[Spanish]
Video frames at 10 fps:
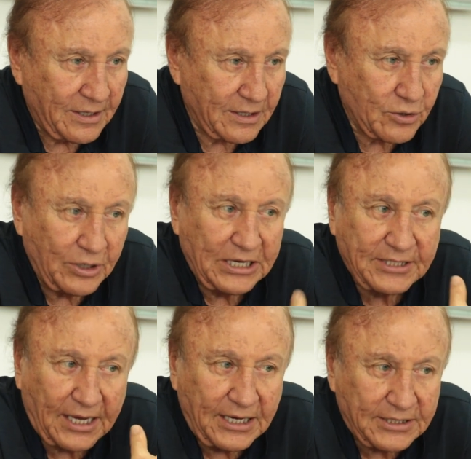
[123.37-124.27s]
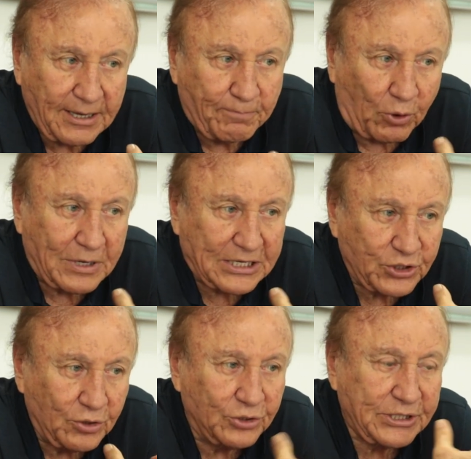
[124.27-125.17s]
Entonces, esa
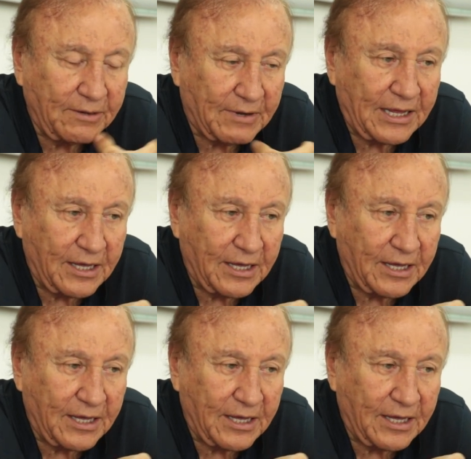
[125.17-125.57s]
población se va a